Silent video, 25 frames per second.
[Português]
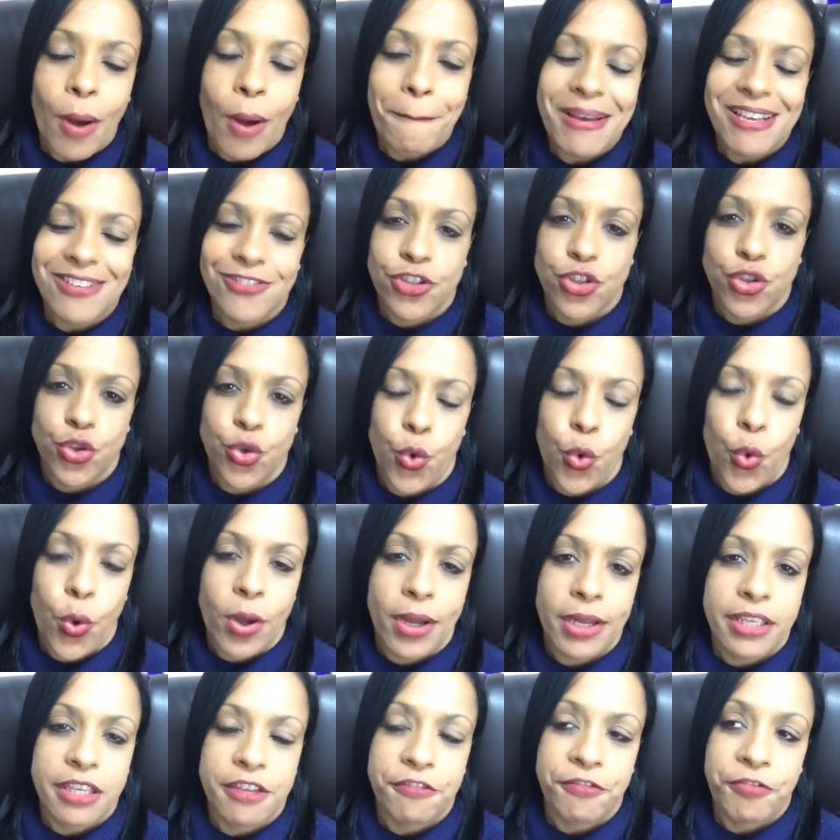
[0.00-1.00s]
Uma
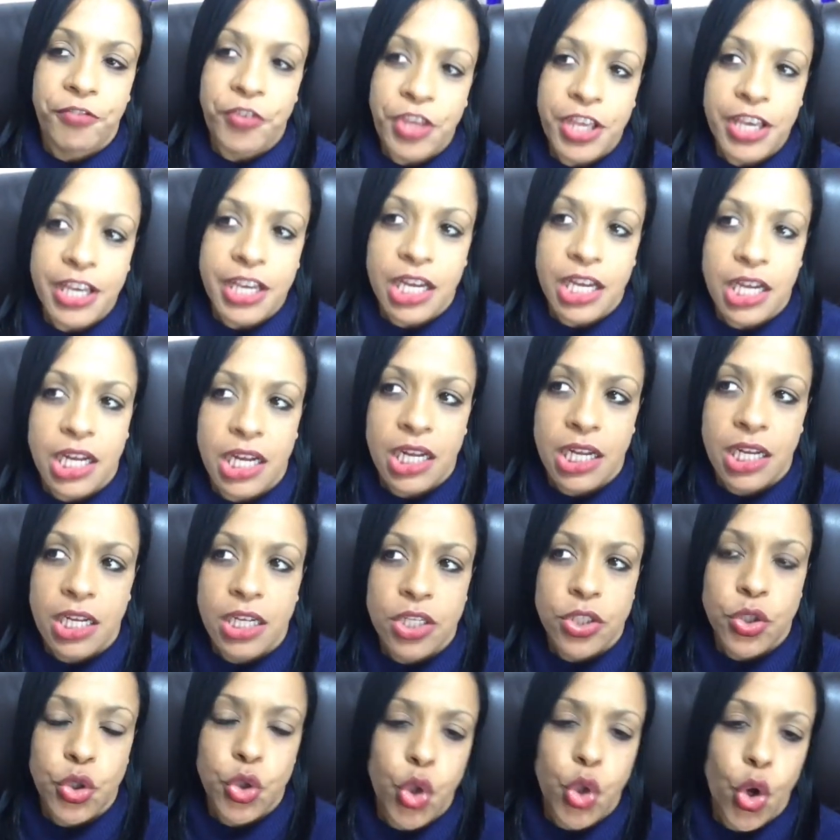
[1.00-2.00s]
pessoa que fica
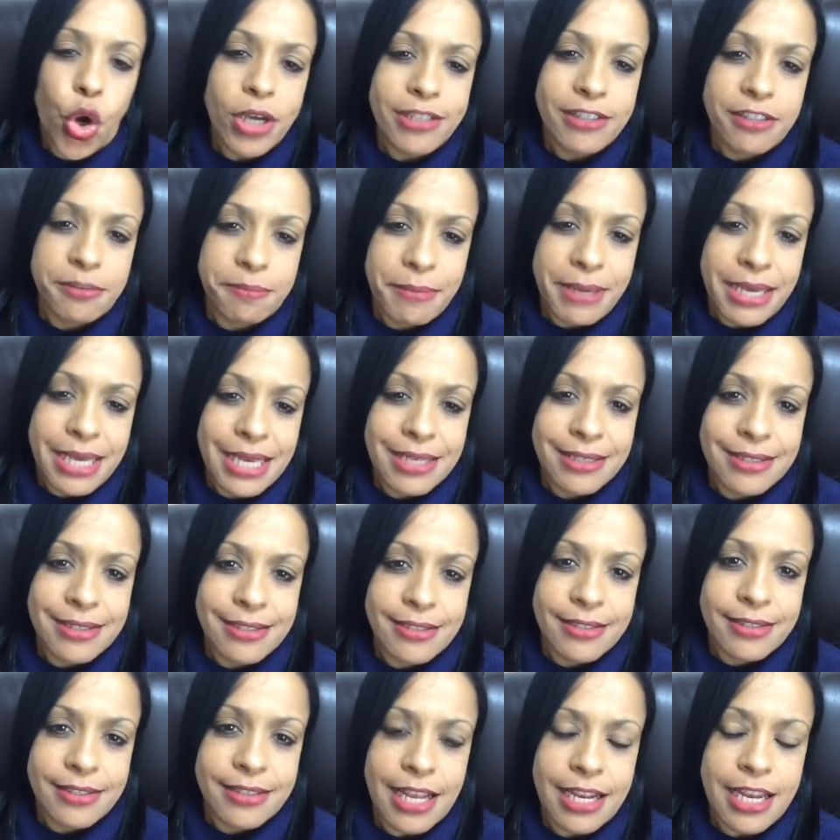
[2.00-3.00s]
dois
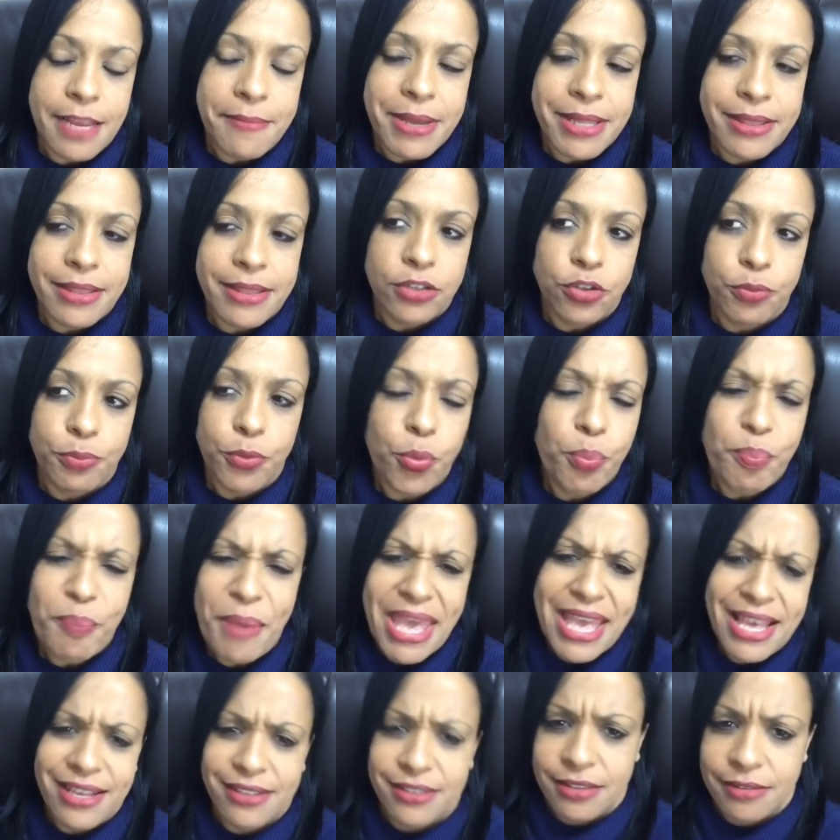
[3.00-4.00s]
meses se alimentando,
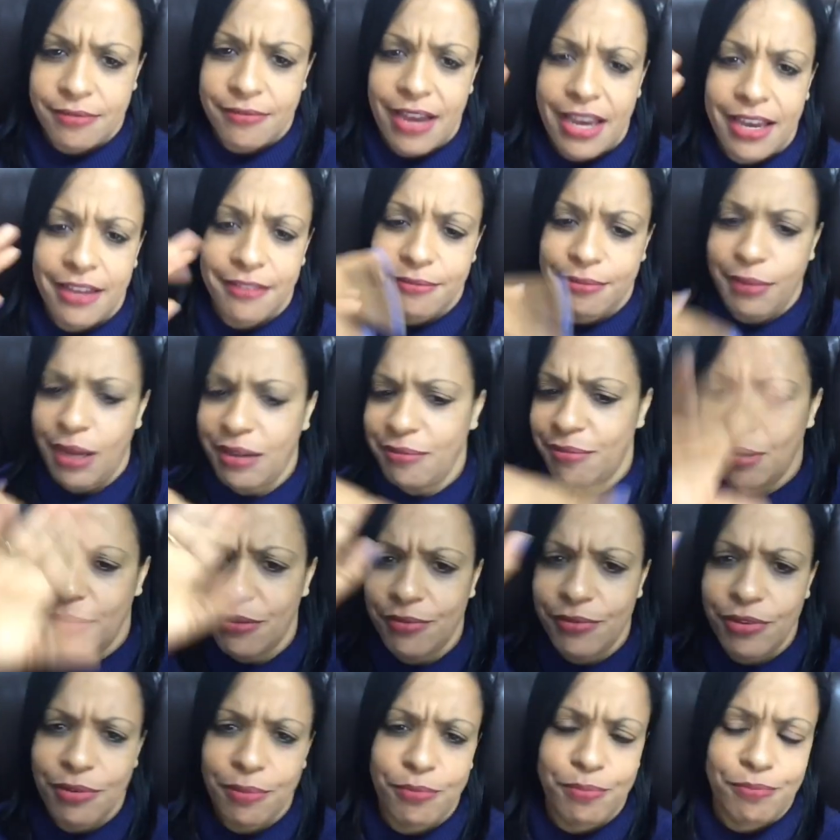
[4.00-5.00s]
um mês, vai,
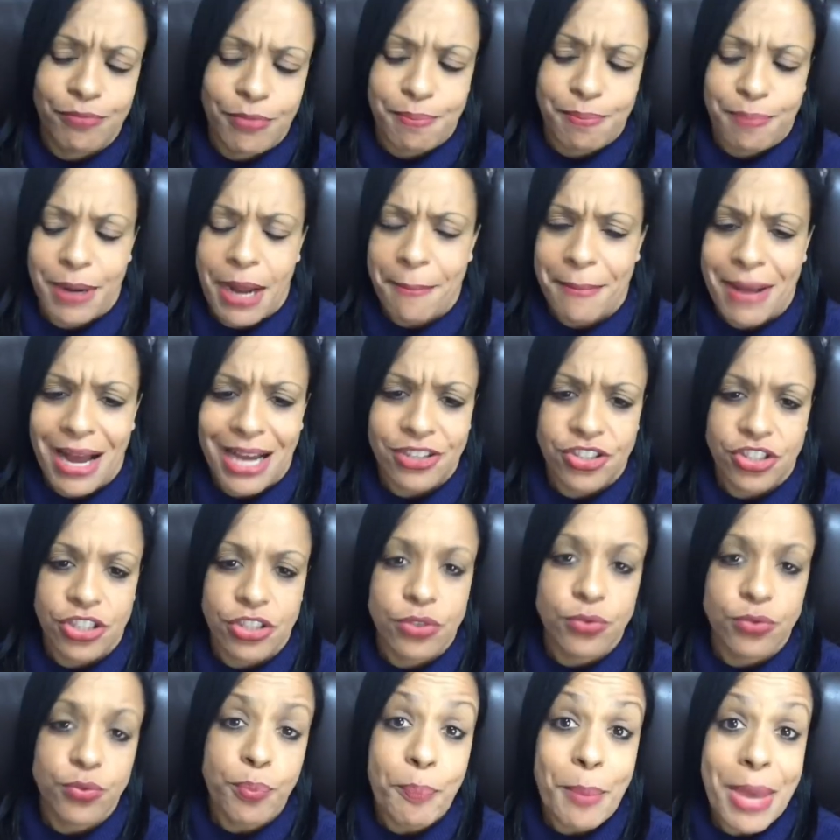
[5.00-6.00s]
vamos para
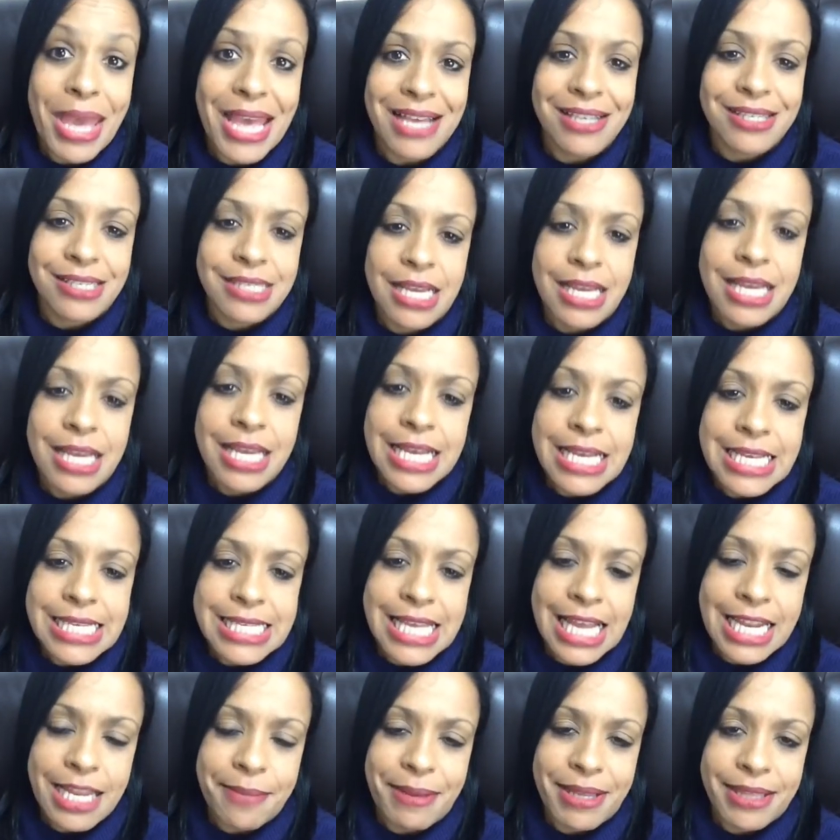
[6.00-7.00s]
baixo, aí, um mês
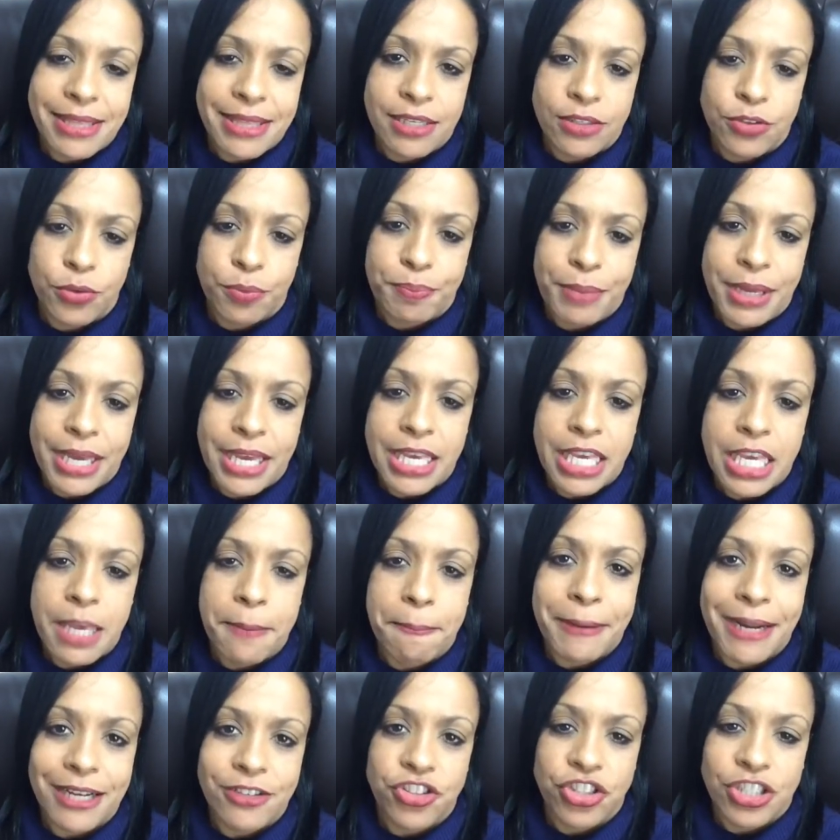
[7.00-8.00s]
se alimentando
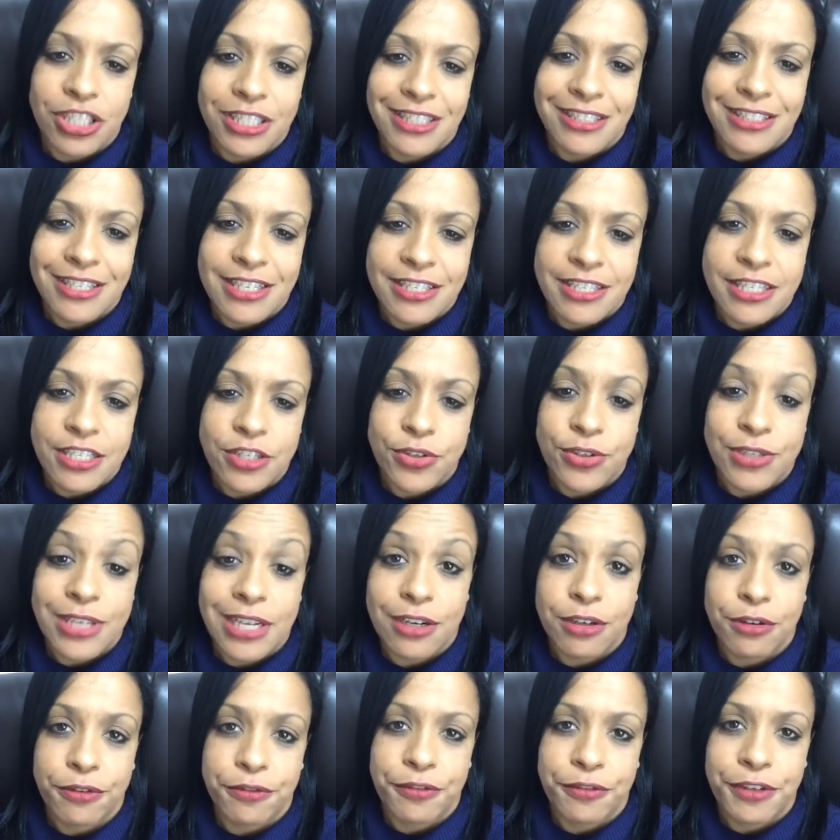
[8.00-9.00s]
bem e praticando exercício,
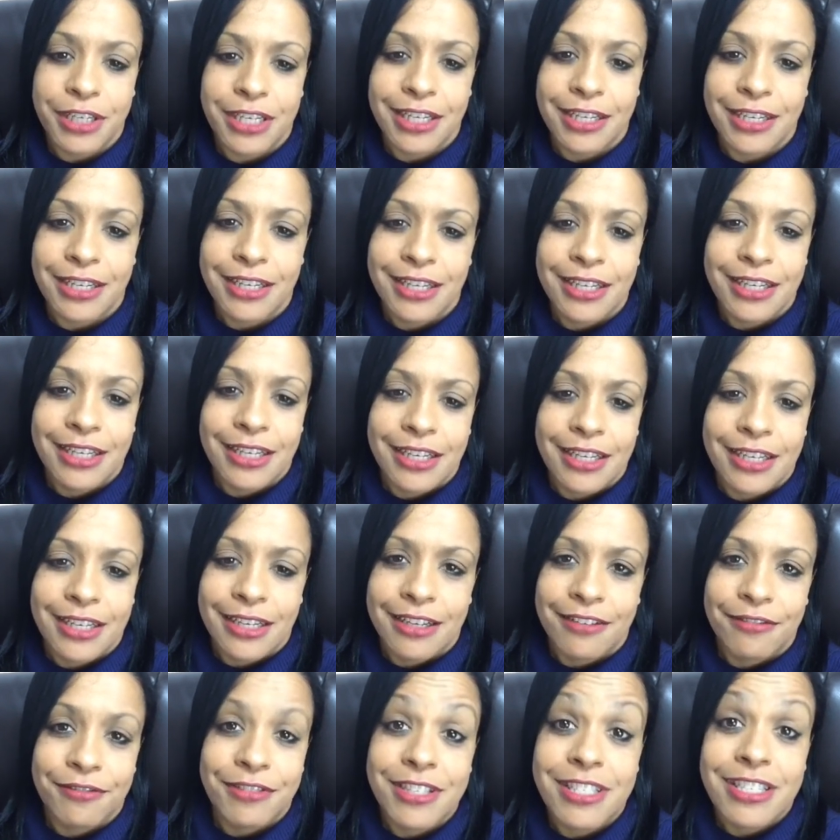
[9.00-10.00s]
se ela não fica
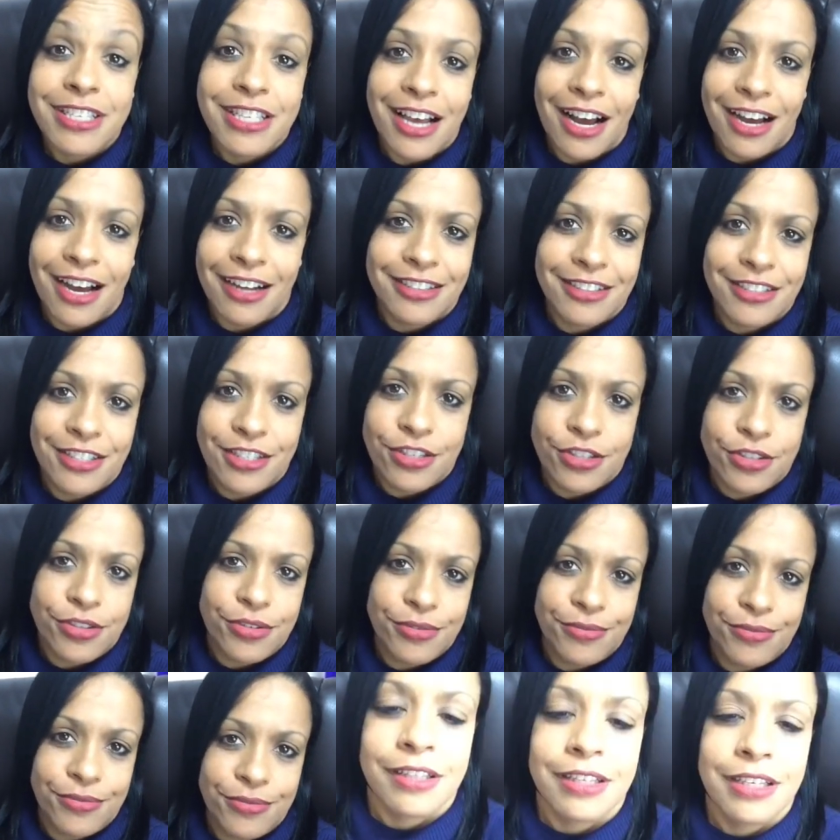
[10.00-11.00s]
viciada
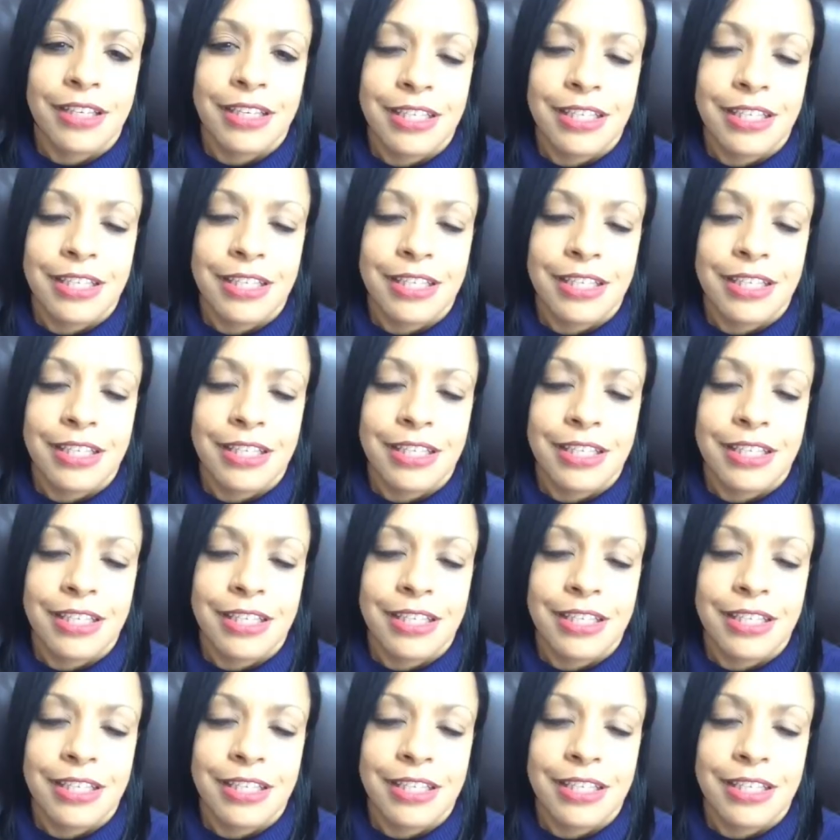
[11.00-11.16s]
nisso.